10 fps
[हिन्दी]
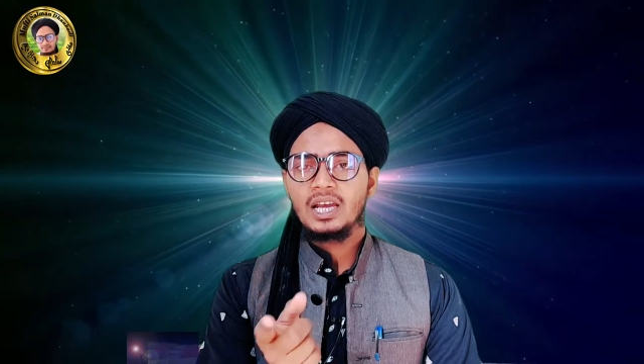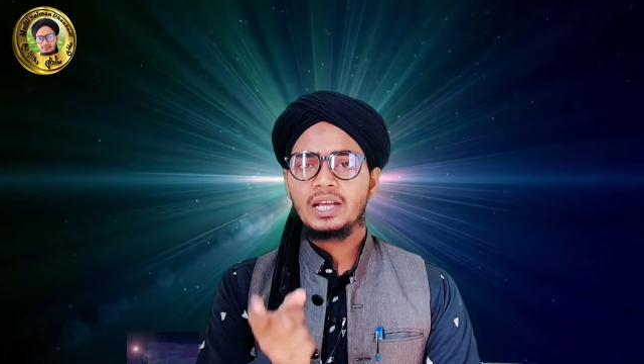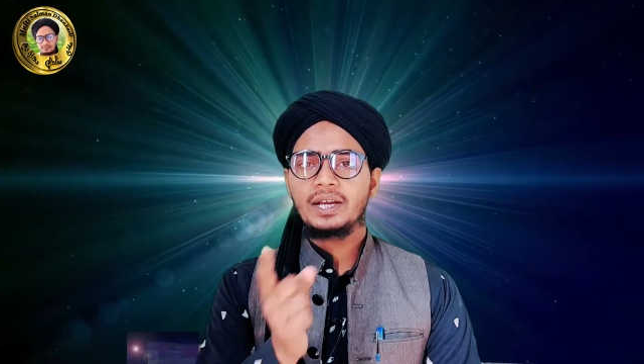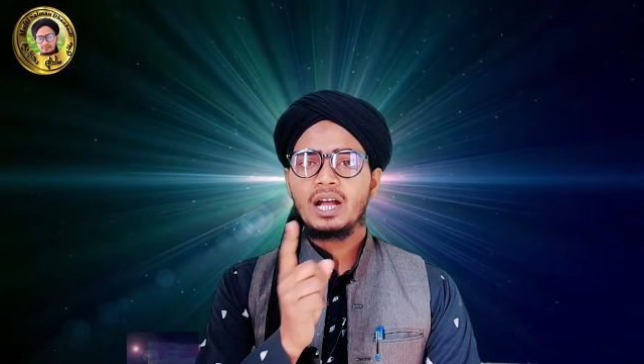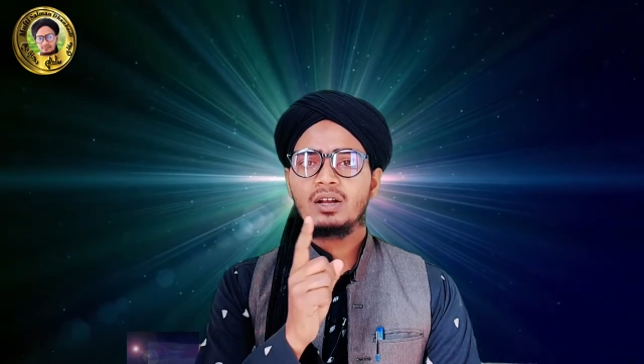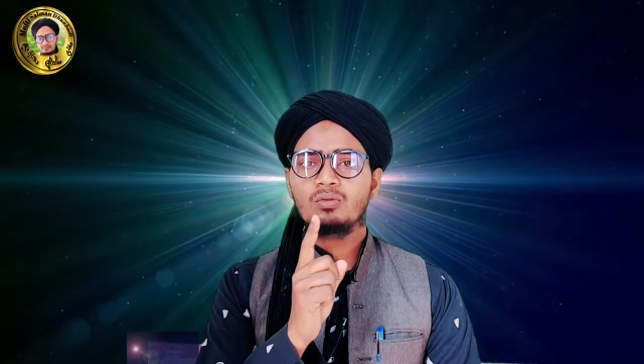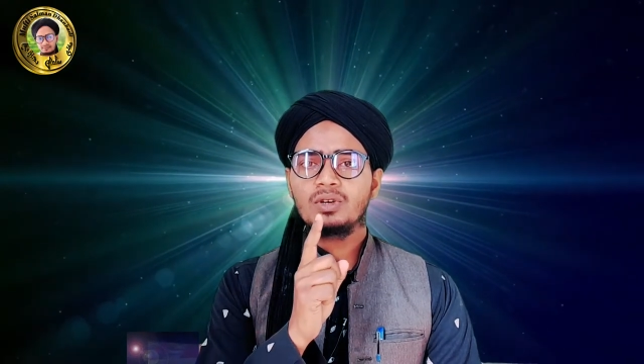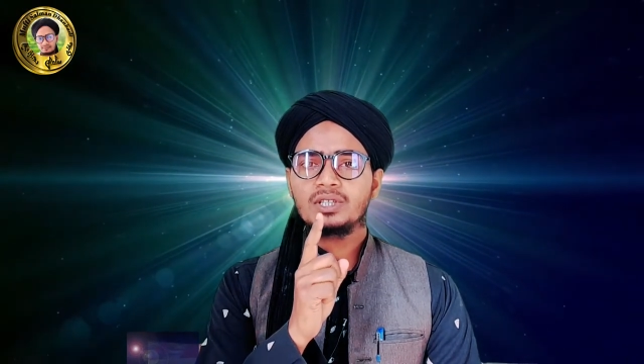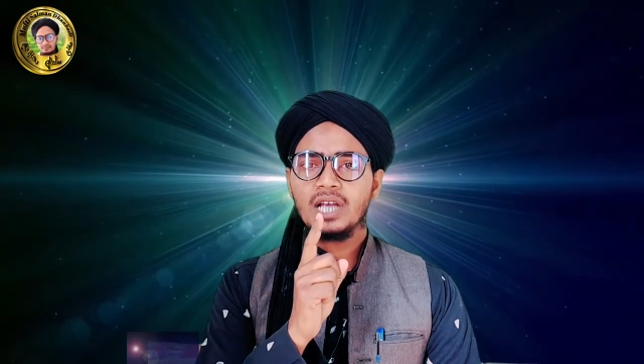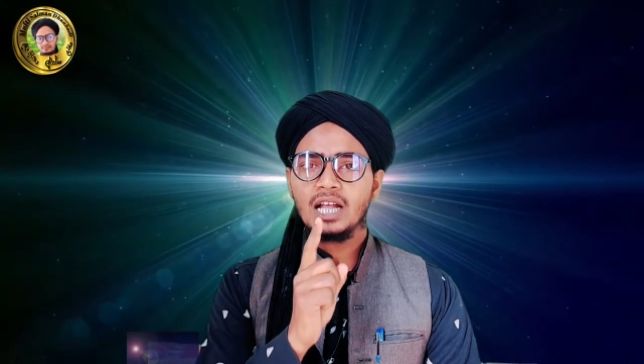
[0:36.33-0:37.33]
लेकिन अगर
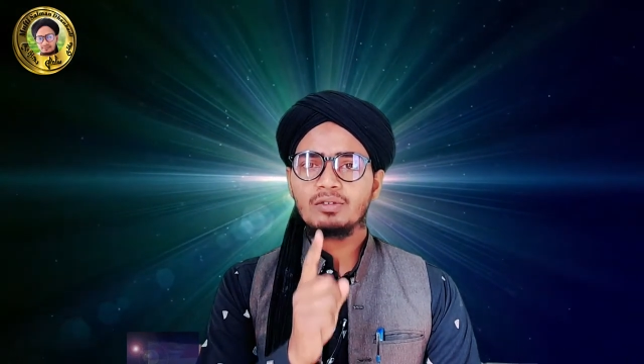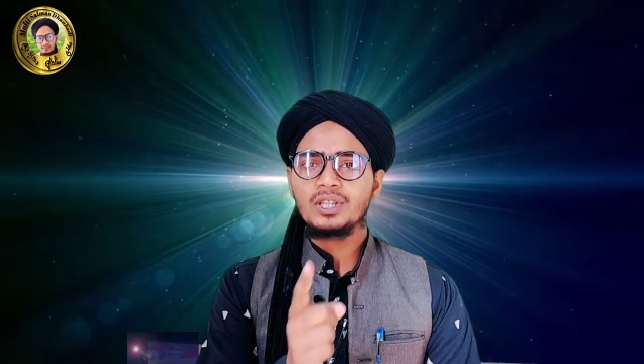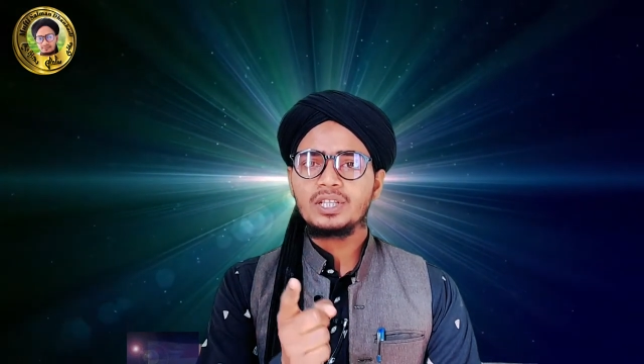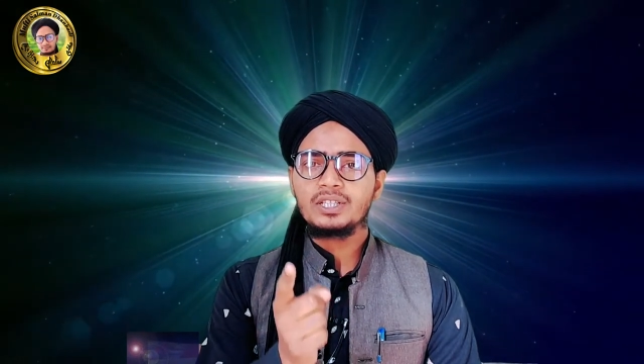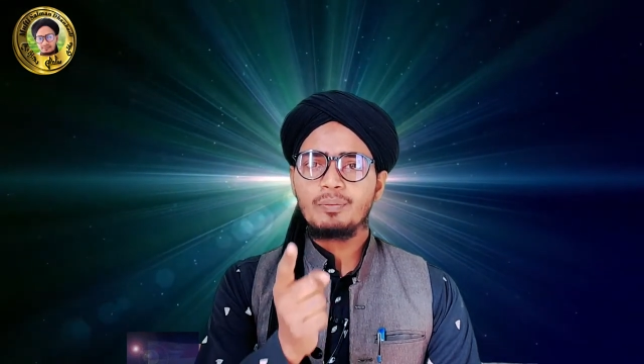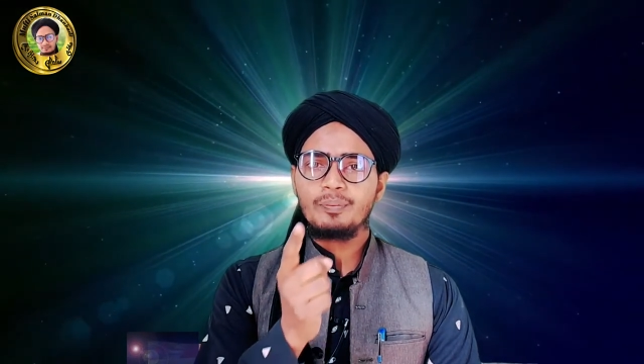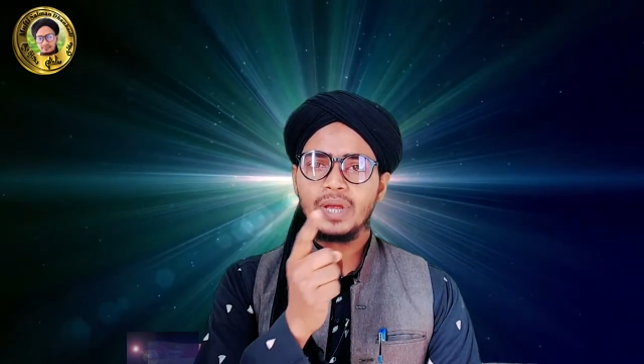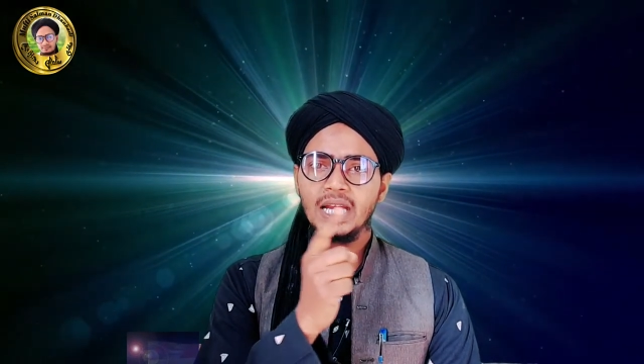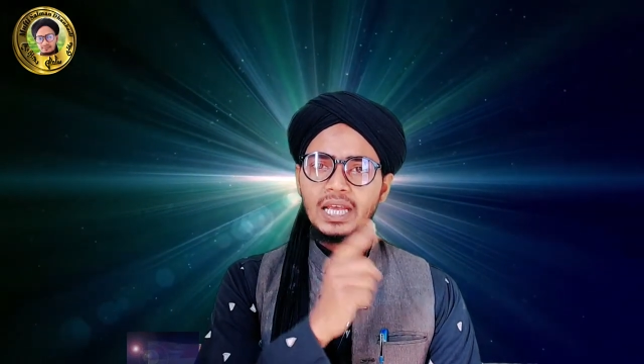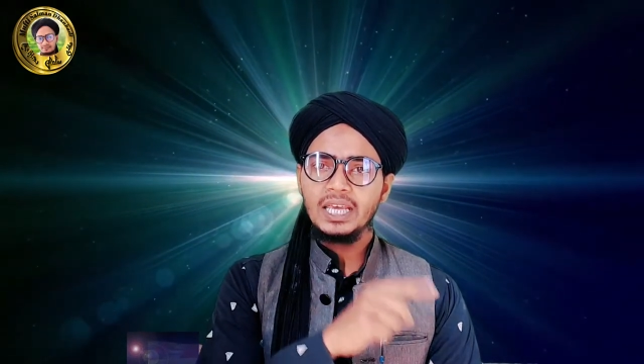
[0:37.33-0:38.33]
कोई सातवें दिन से
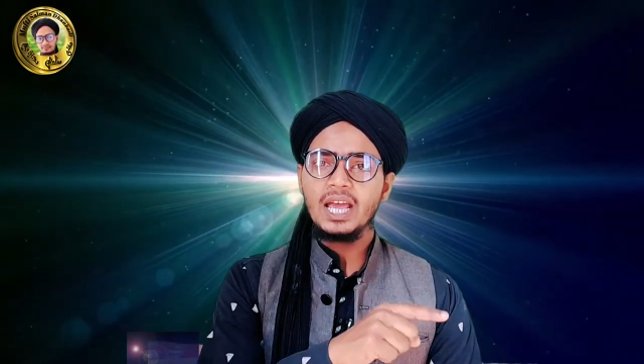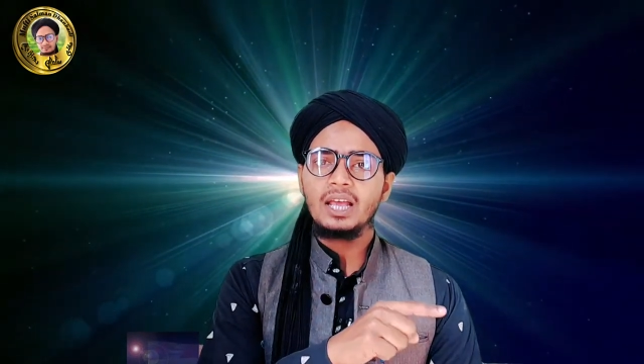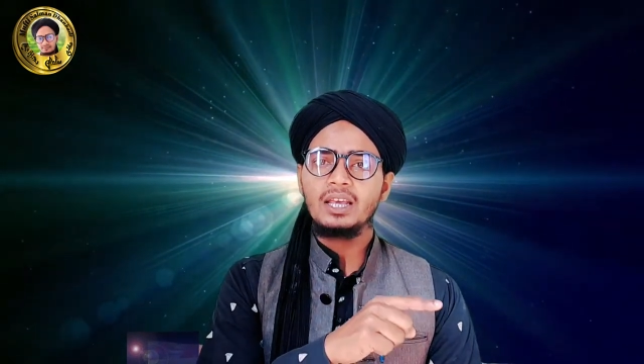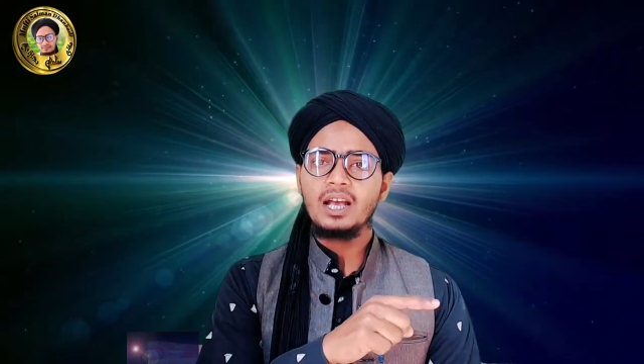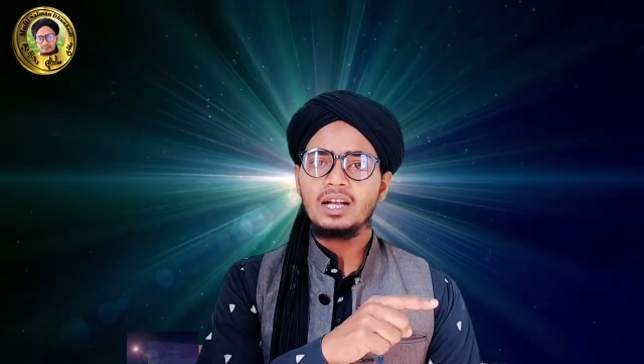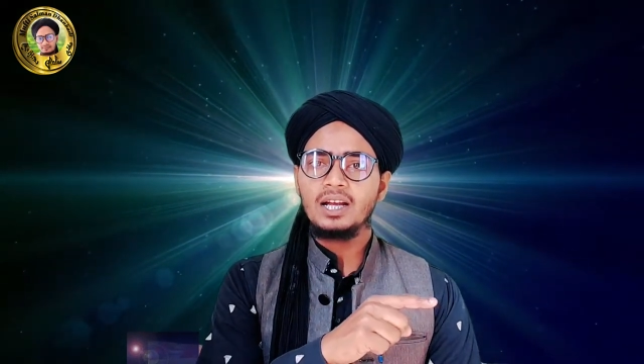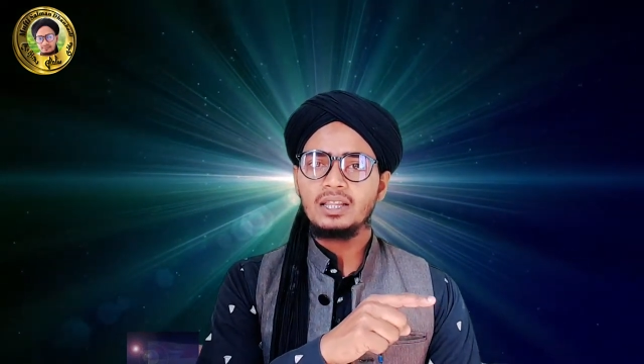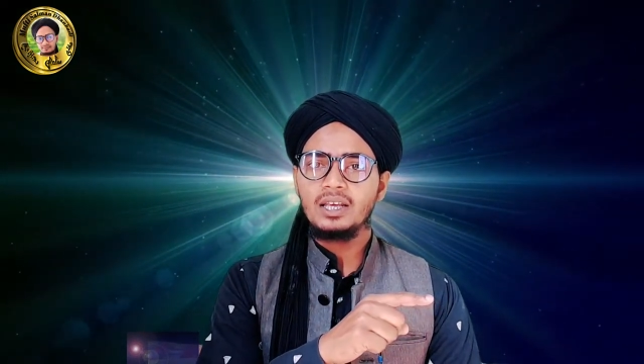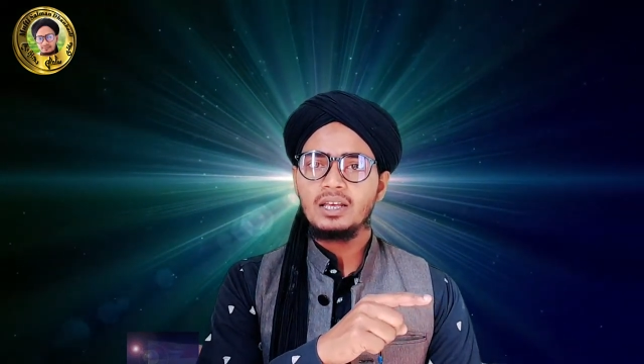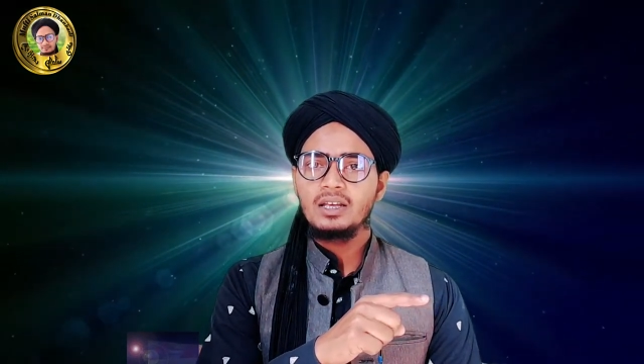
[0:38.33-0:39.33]
पहले ही अकीका कर दे